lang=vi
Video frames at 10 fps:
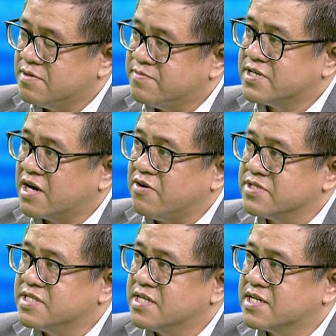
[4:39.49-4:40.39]
vừa rồi
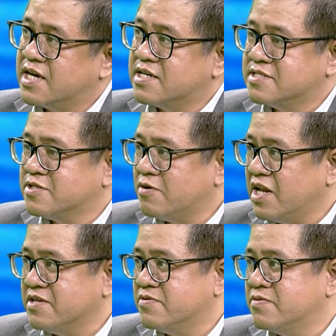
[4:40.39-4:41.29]
thì cái số
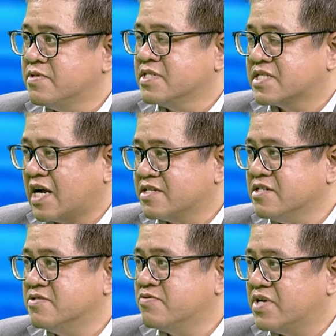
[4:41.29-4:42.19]
liệu tăng
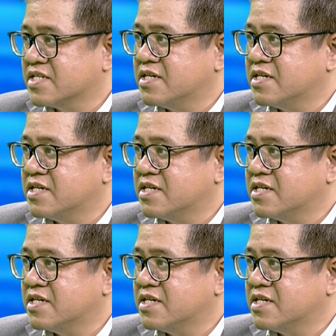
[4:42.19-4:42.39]
trưởng của nền